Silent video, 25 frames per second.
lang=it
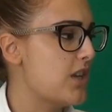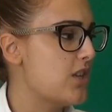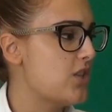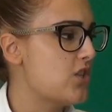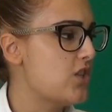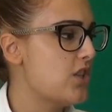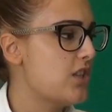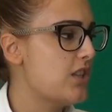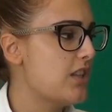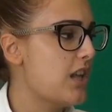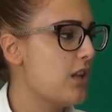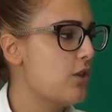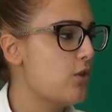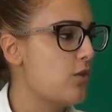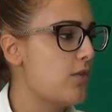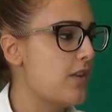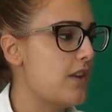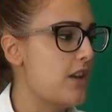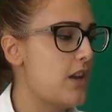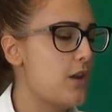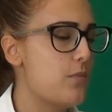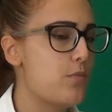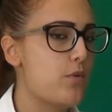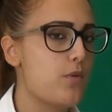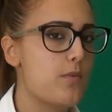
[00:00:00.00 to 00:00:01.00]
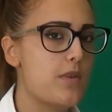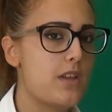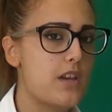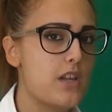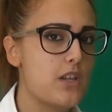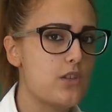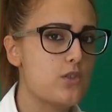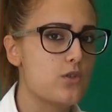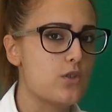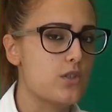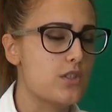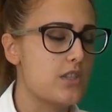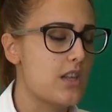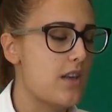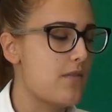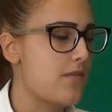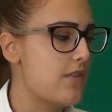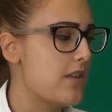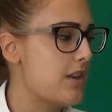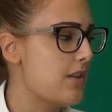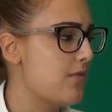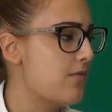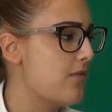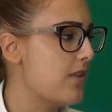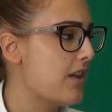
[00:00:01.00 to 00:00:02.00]
in città dove nel pomeriggio si è
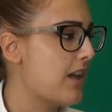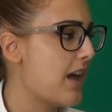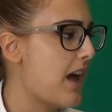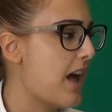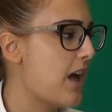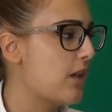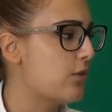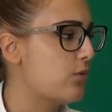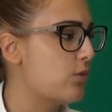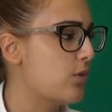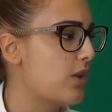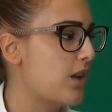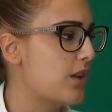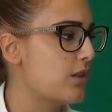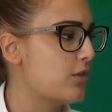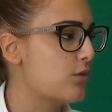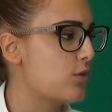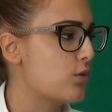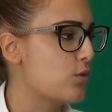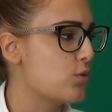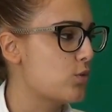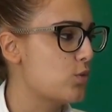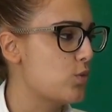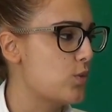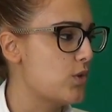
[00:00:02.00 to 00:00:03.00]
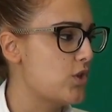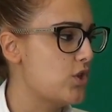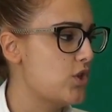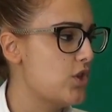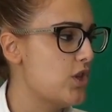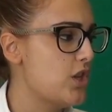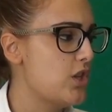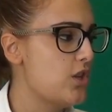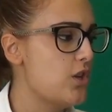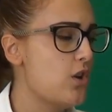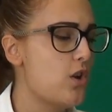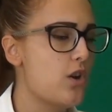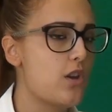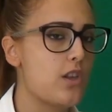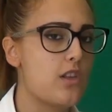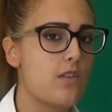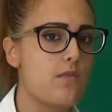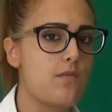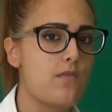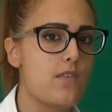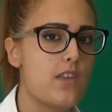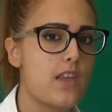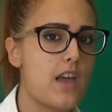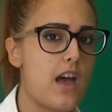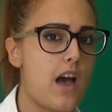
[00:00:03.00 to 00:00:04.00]
verificato un altro suicidio
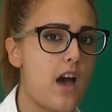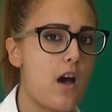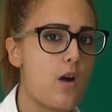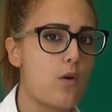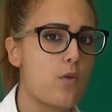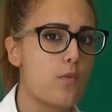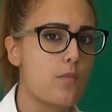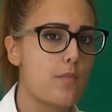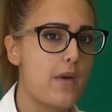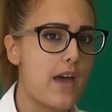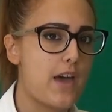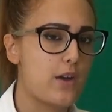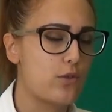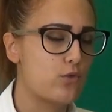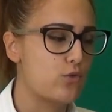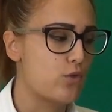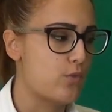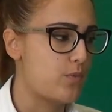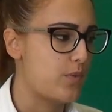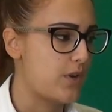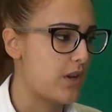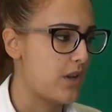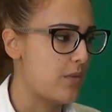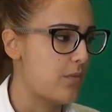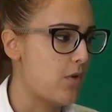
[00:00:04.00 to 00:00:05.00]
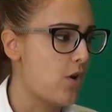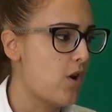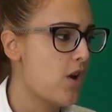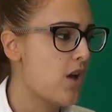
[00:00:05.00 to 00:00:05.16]
in via Umberto I.